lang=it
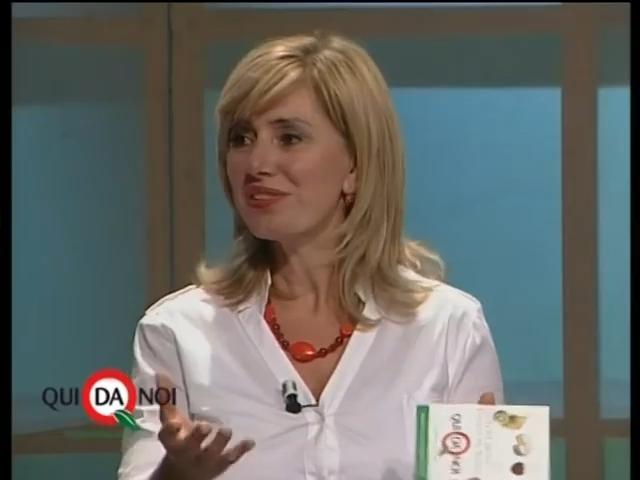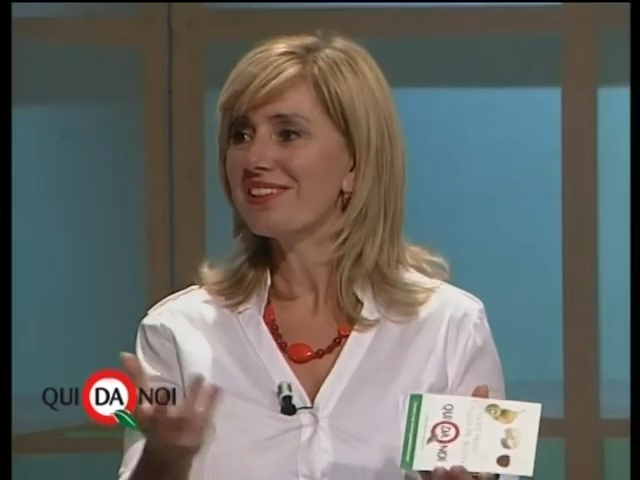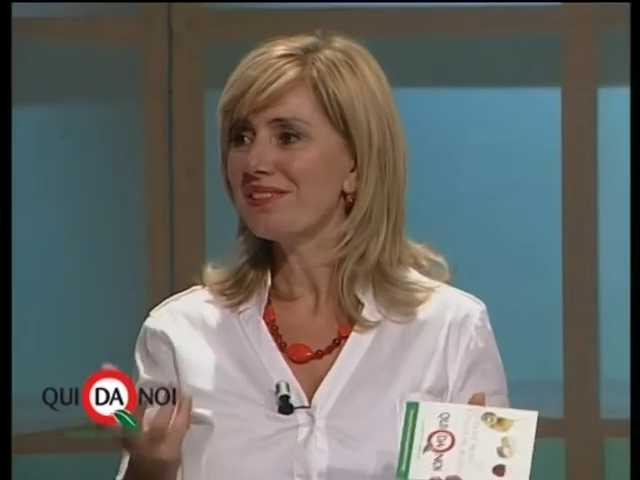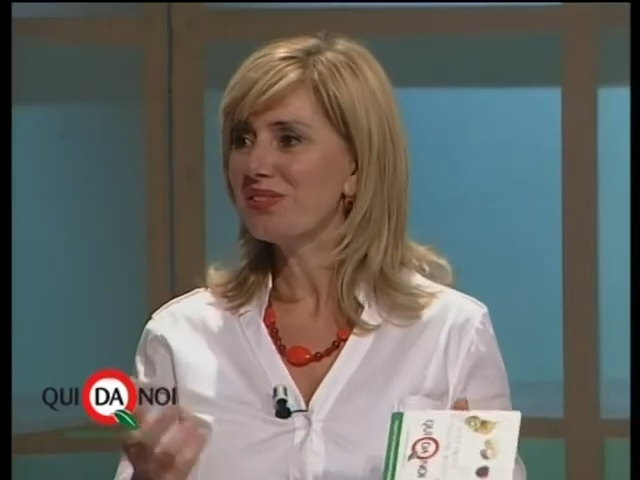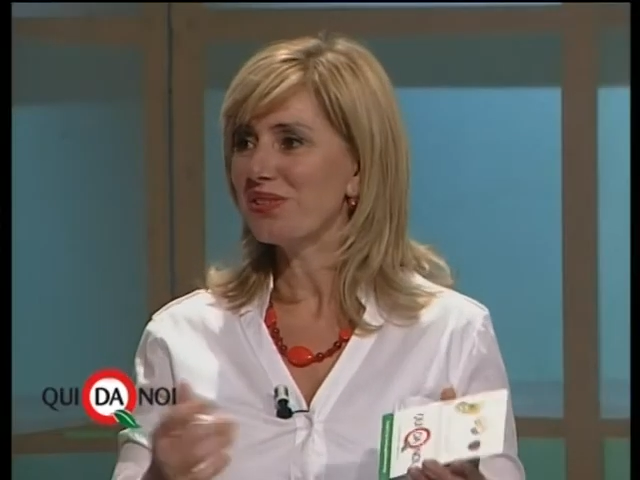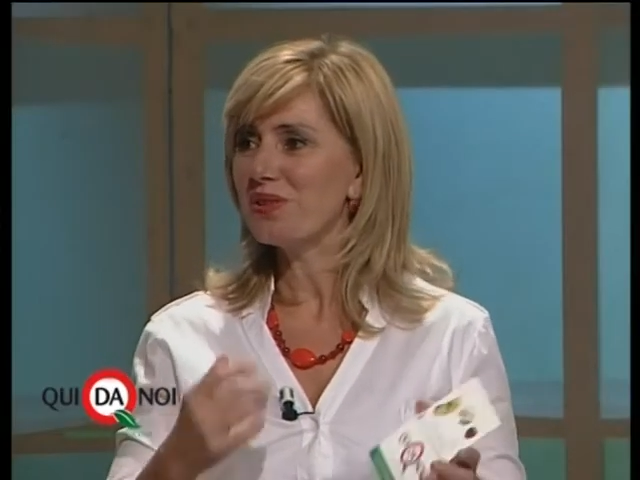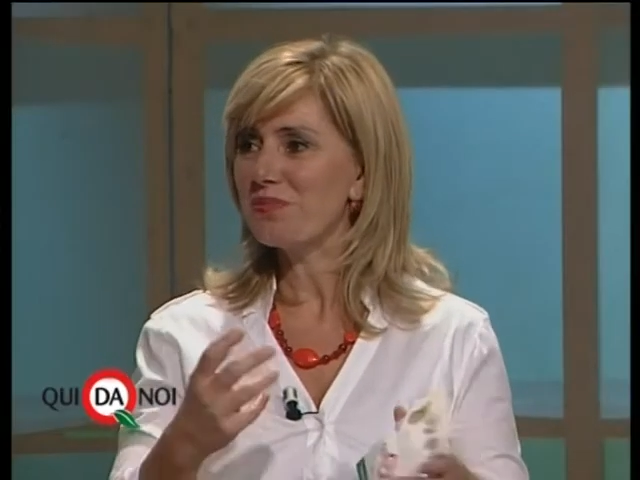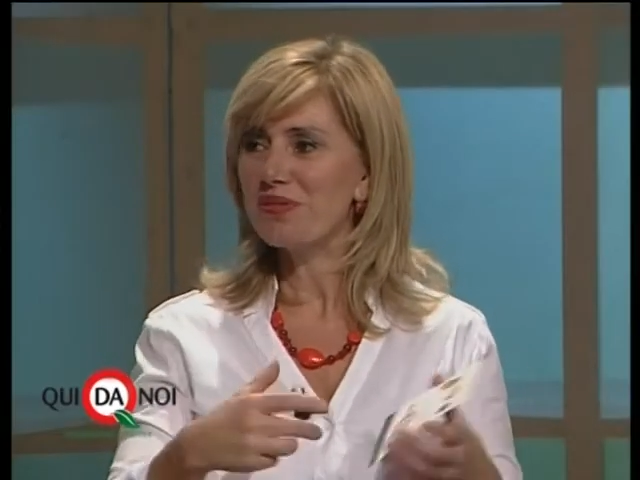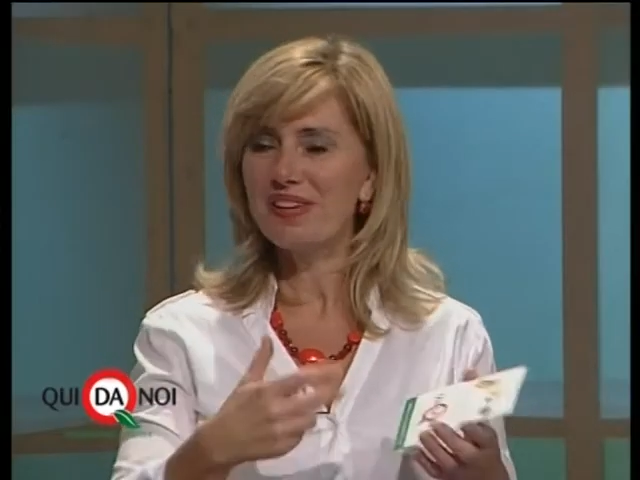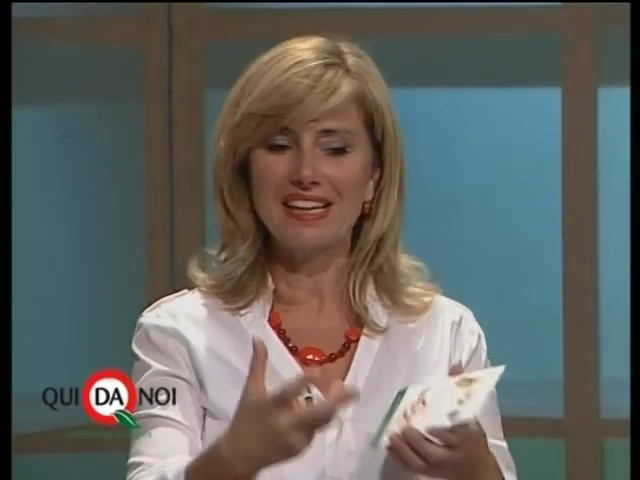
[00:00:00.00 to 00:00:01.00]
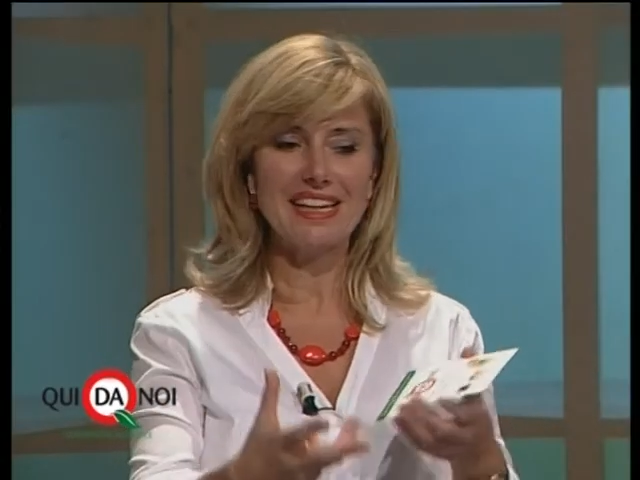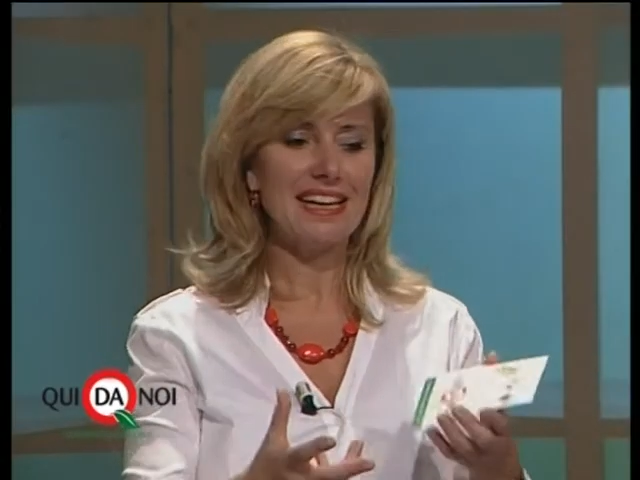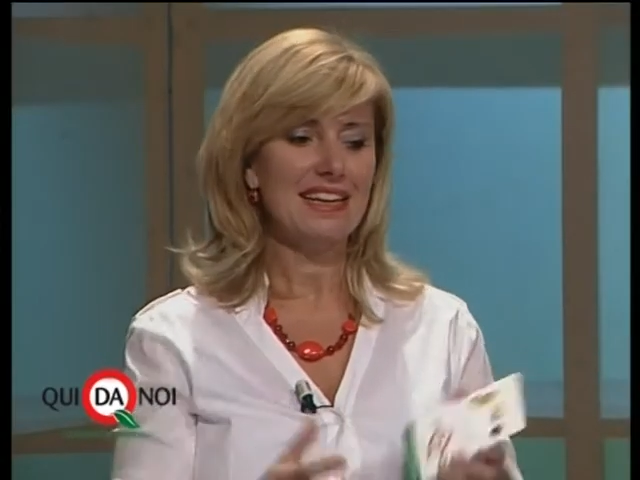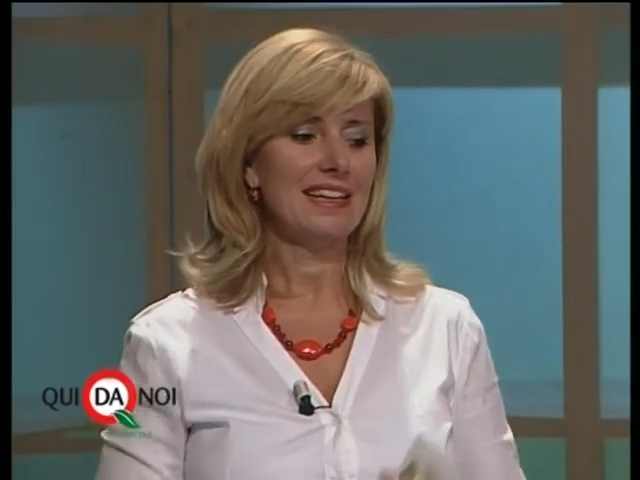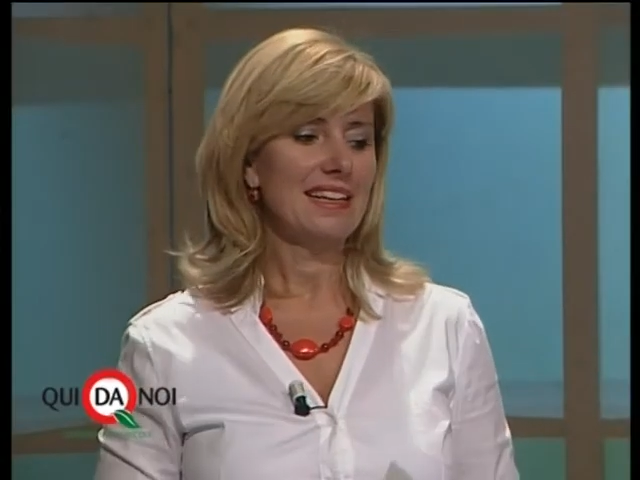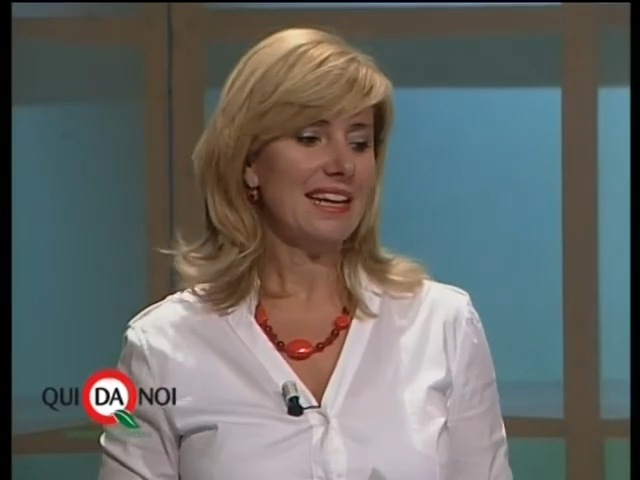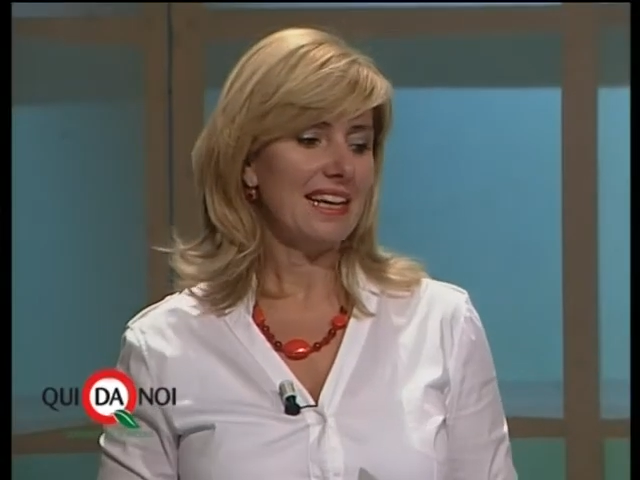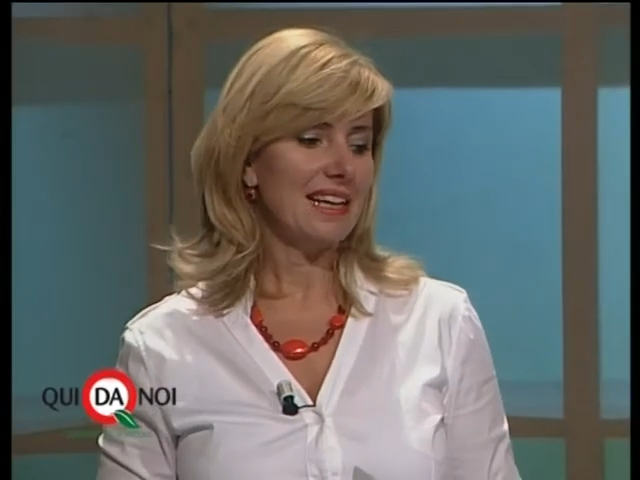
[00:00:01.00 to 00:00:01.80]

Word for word: in televisione poi venga la,